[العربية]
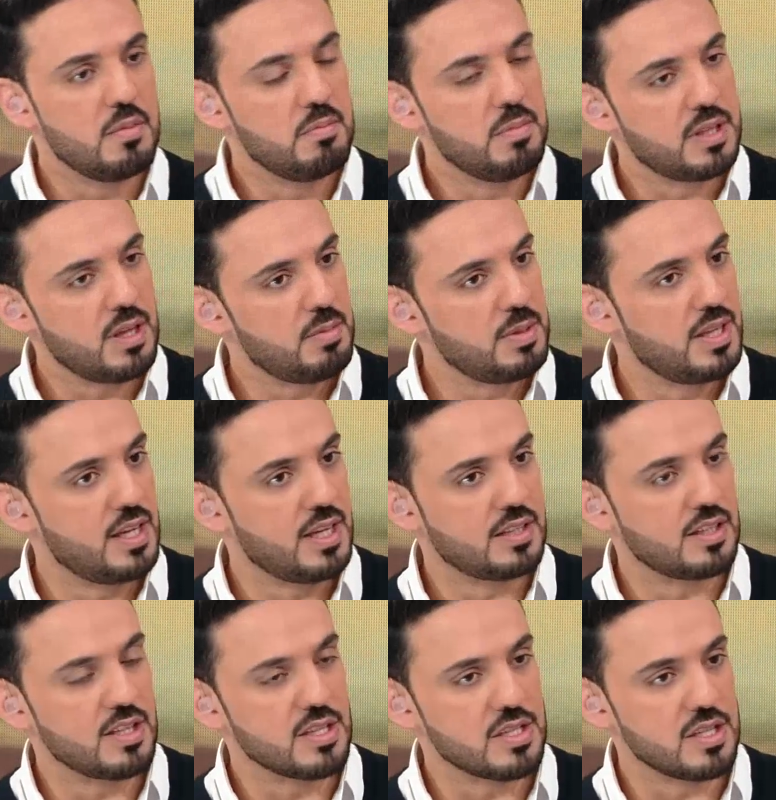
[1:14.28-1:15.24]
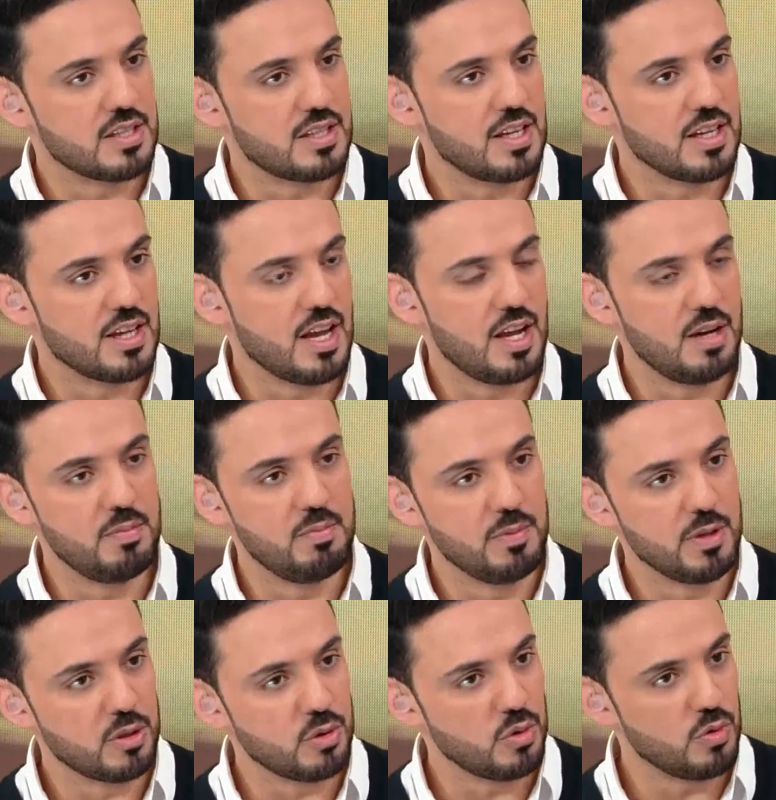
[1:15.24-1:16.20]
متى بديت قصتك هل
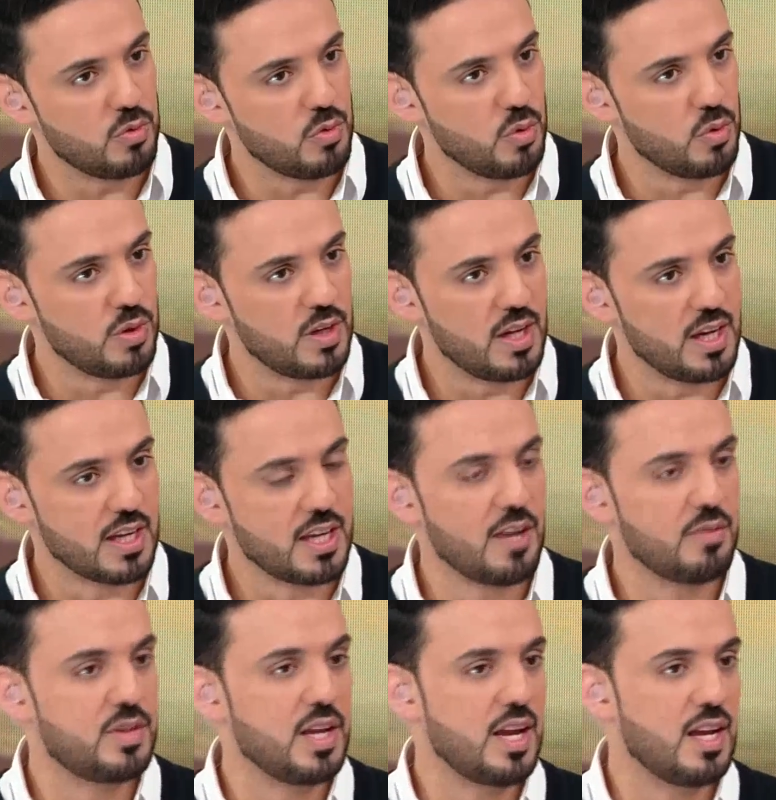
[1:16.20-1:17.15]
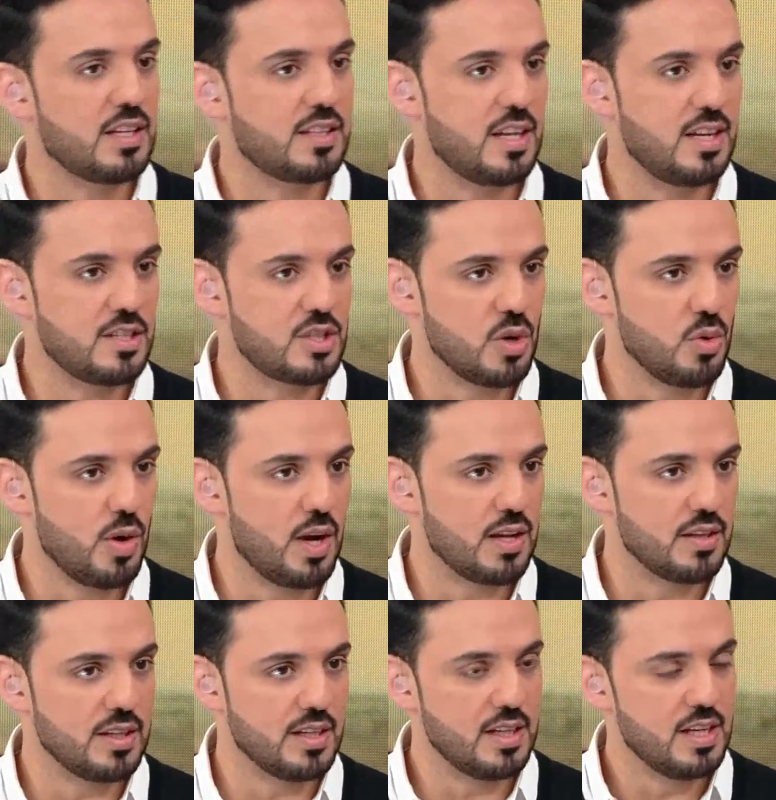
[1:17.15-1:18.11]
من الطفوله كيف دخلت الجو
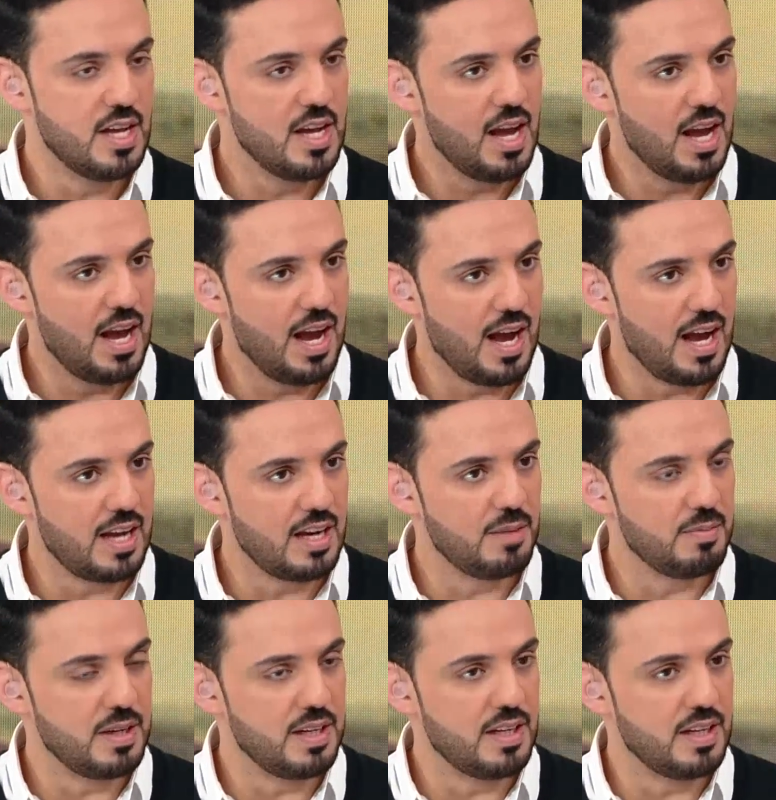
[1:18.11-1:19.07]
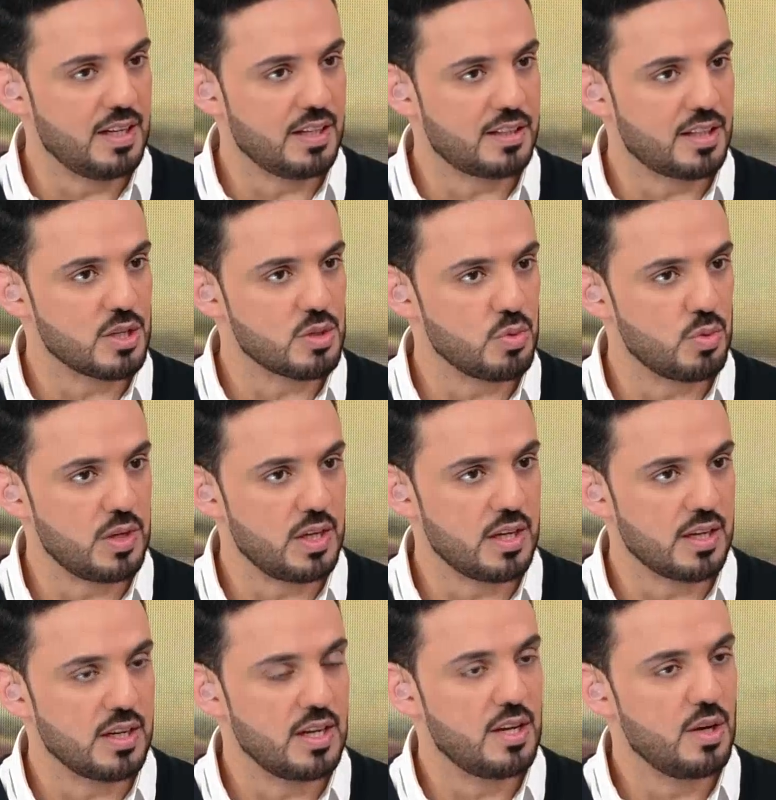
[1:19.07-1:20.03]
هذا عالم
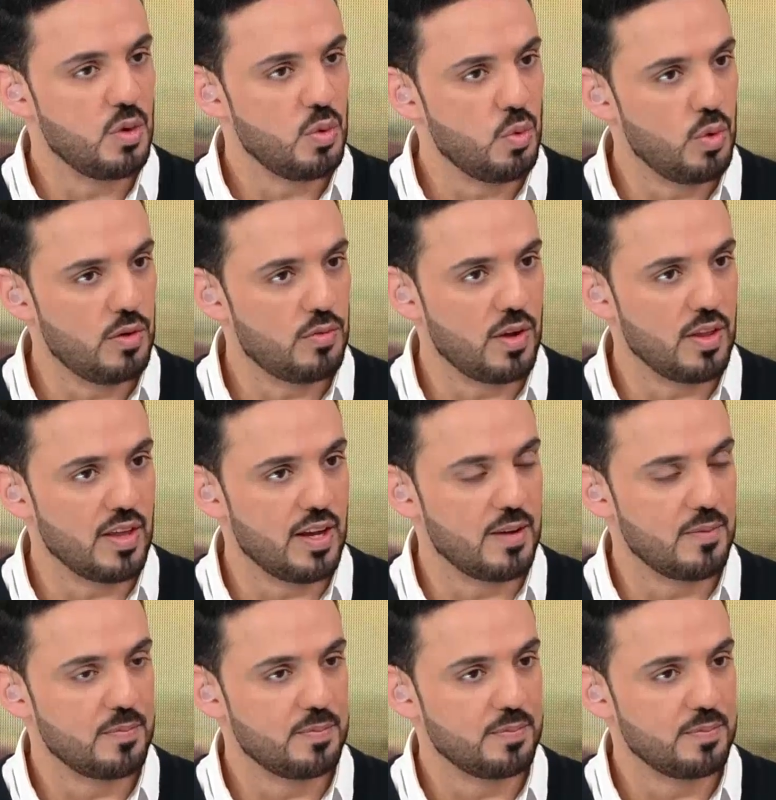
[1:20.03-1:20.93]
التصوير والفضاء